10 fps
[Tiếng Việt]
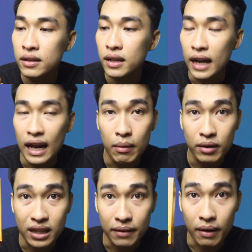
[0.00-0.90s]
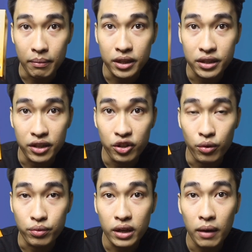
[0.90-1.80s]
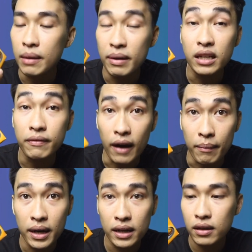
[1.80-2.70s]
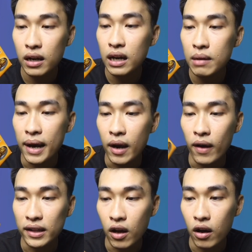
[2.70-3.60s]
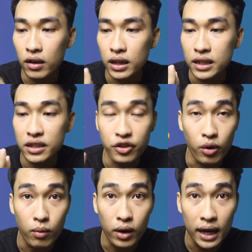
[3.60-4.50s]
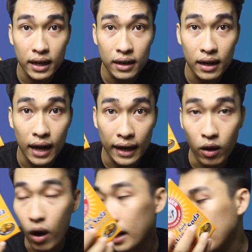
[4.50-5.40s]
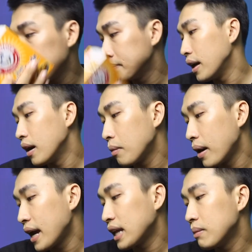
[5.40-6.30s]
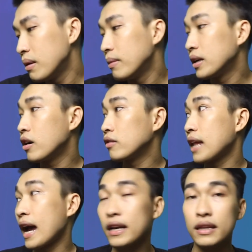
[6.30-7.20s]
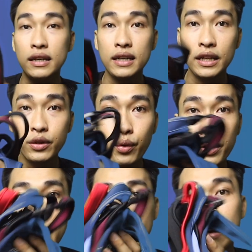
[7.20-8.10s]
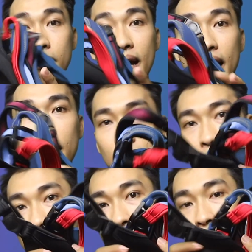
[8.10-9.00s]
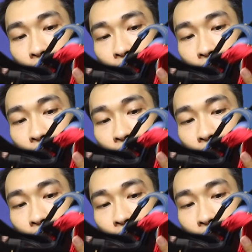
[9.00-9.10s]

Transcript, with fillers: Thì đây là một sản phẩm được sử dụng trong chế biến thực phẩm á, cho nên các bạn hoàn toàn có thể sử dụng một cách an toàn ha. Ngoài ra thì bên mình còn tặng những cái túi này nè các bạn. Các bạn